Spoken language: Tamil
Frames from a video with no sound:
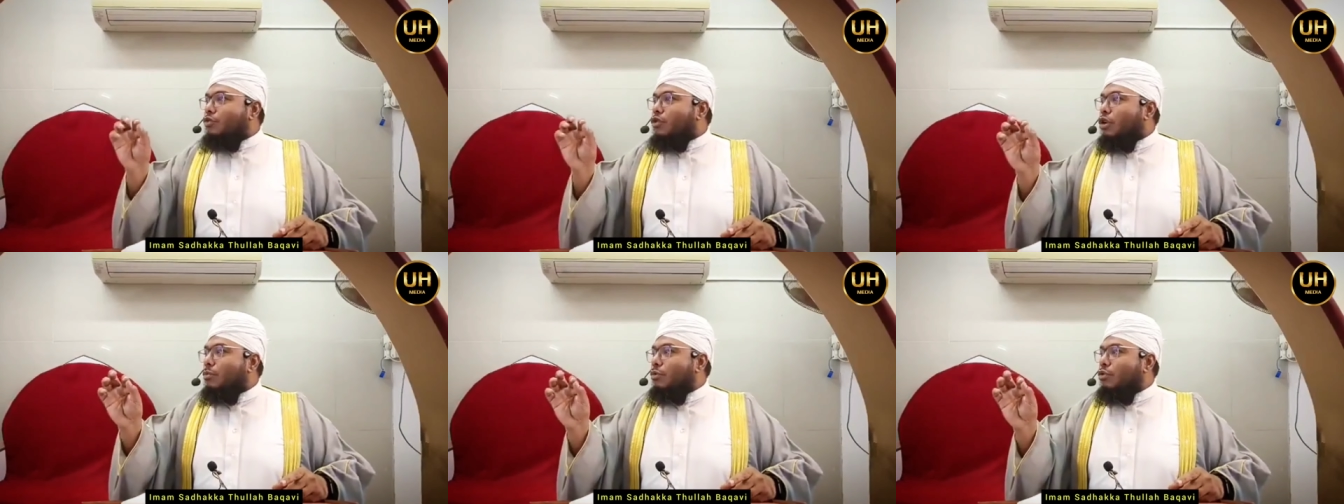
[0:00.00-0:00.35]

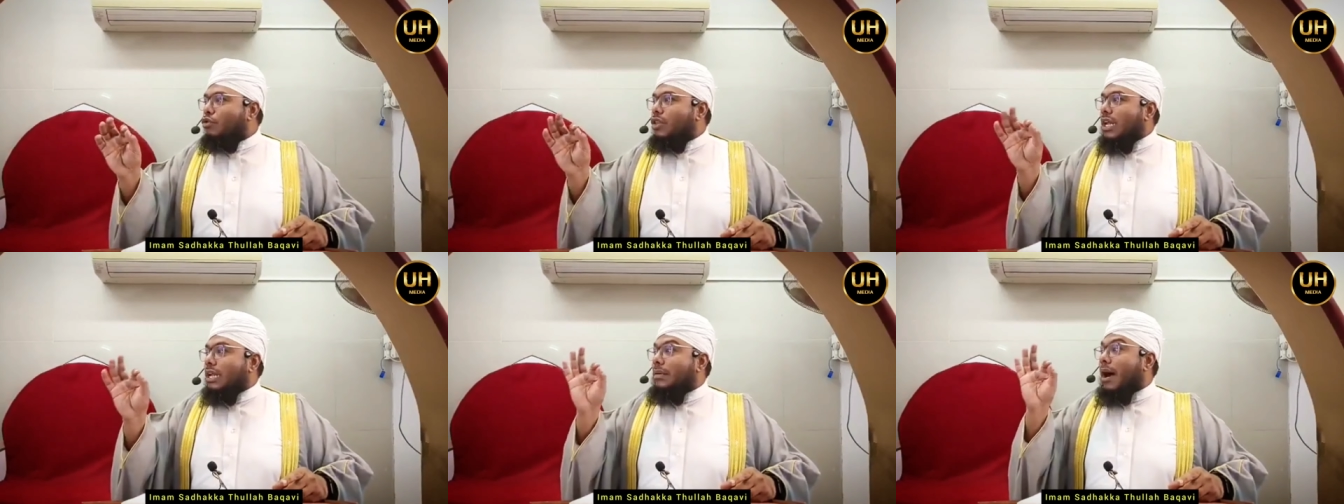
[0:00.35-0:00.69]
அப்துல்
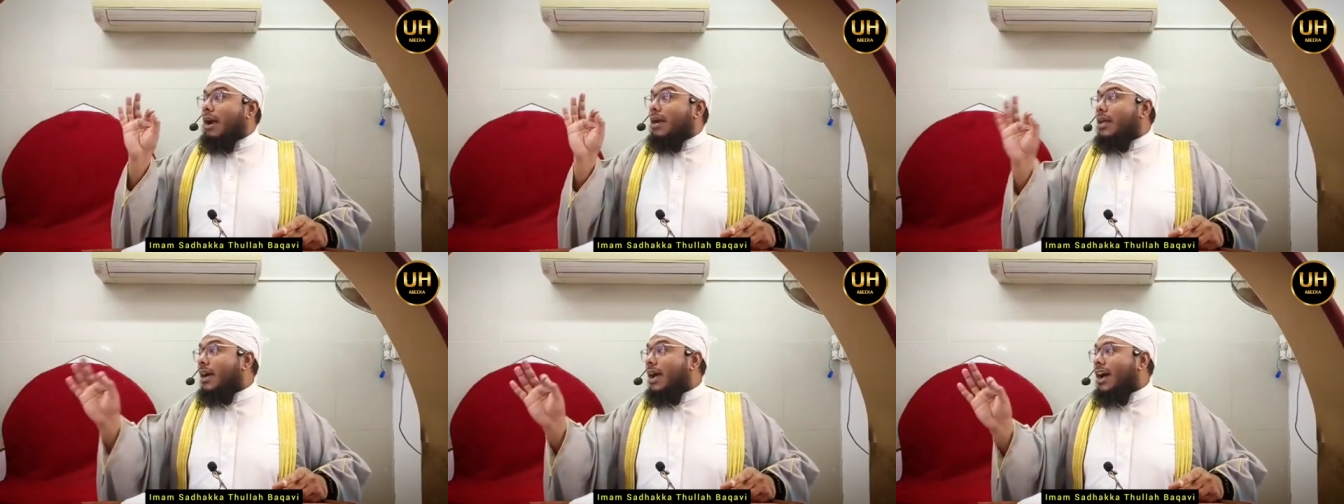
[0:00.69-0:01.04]

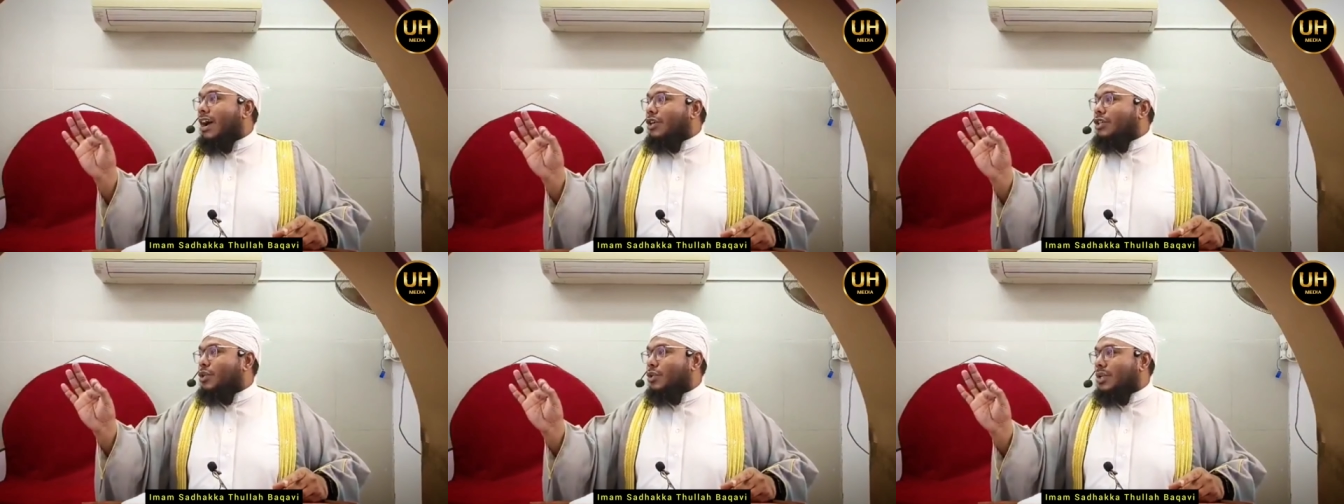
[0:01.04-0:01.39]
முத்தலிப்
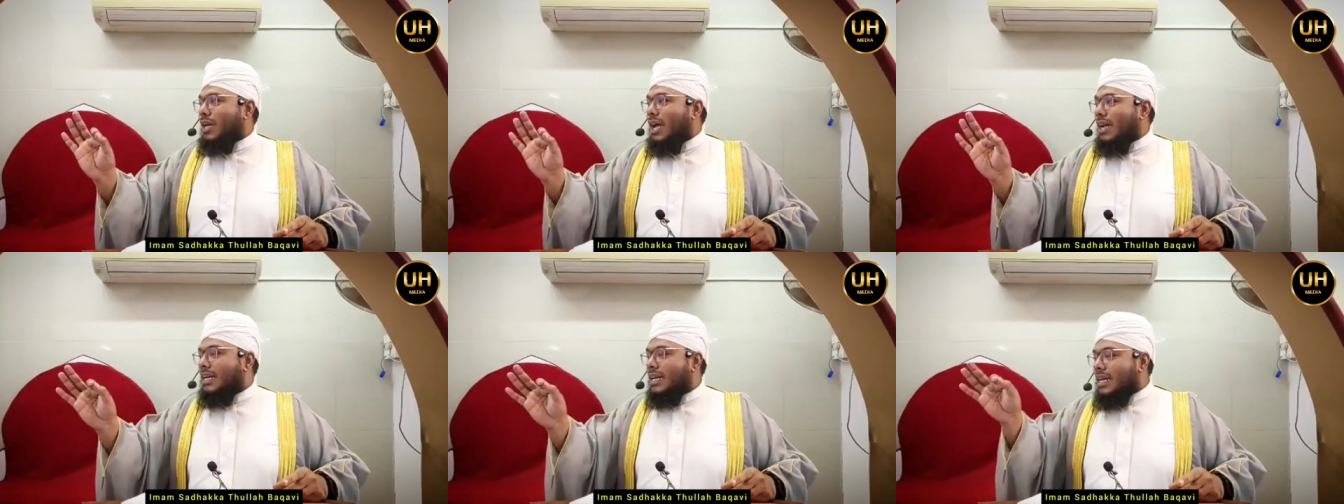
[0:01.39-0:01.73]
அழகாக
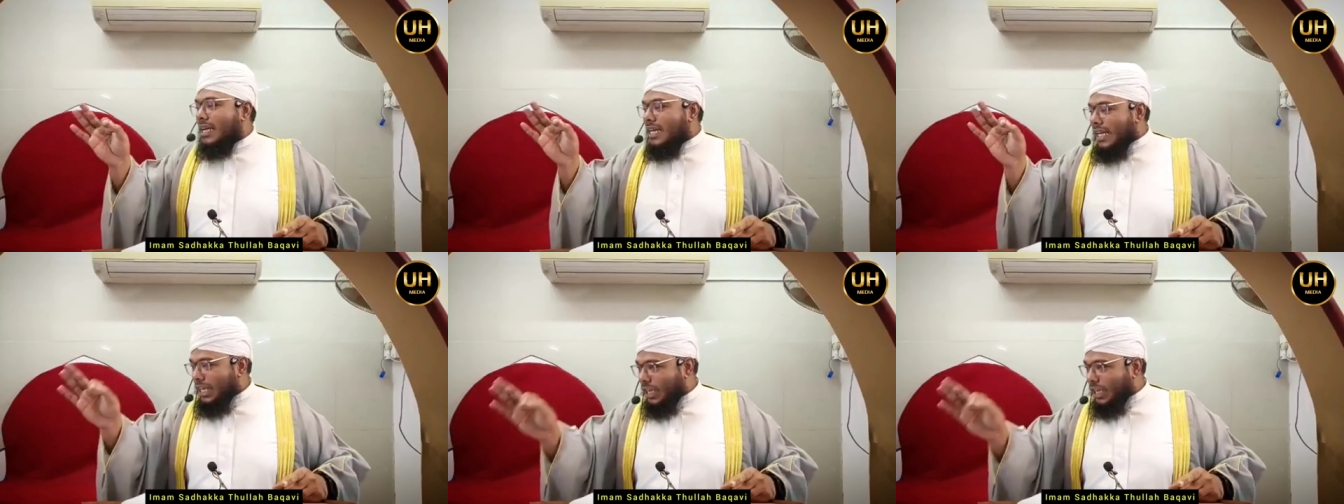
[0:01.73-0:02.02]
சொன்னார்